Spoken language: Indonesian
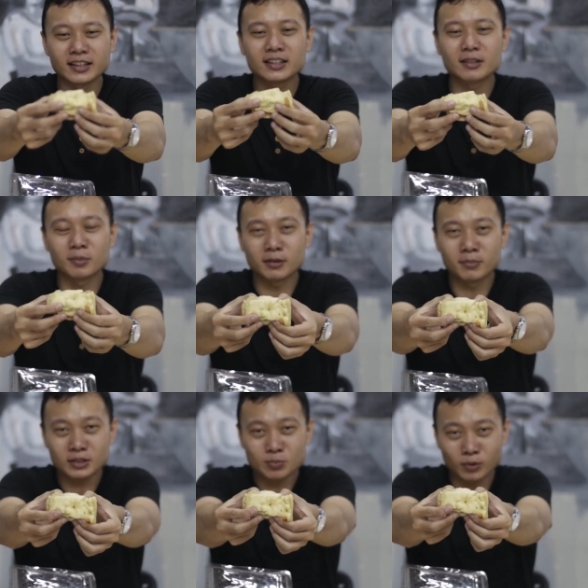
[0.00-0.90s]
Nih
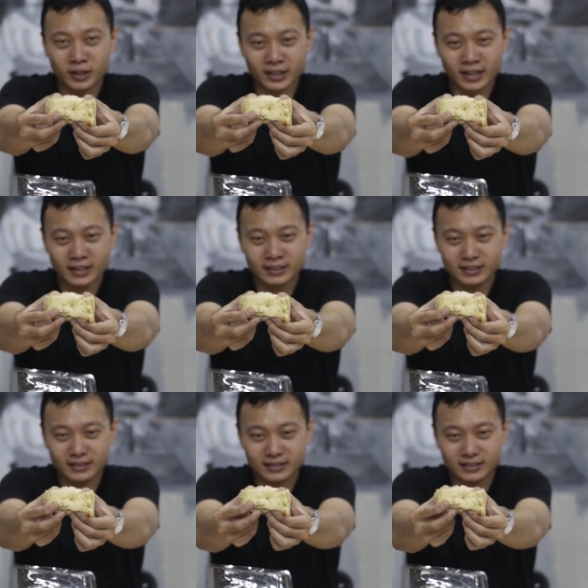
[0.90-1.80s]
teman-teman boleh lihat.
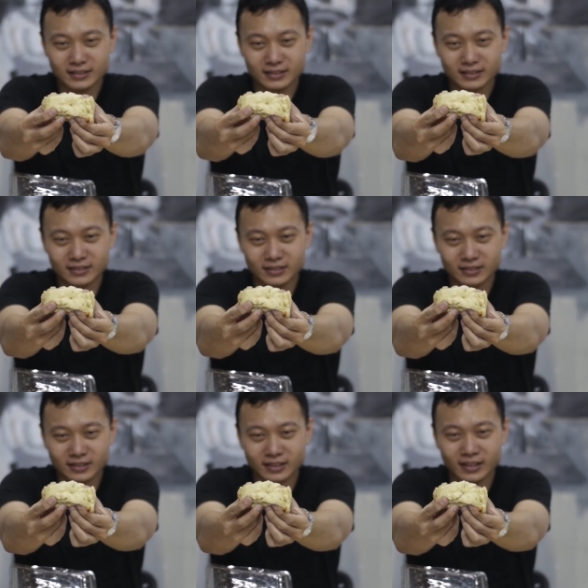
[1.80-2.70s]

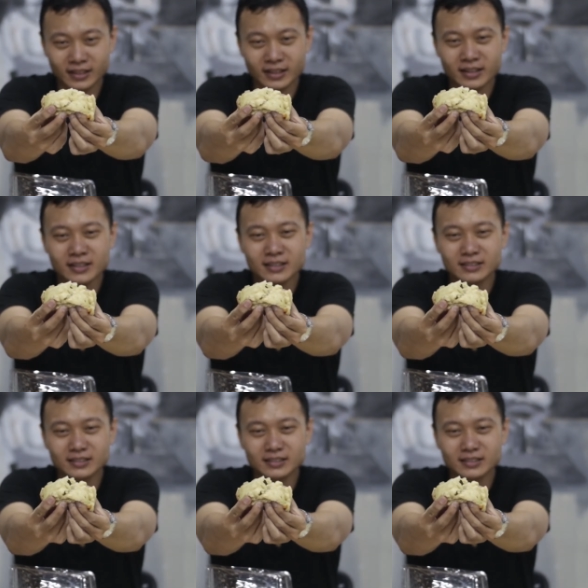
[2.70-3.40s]
Oke.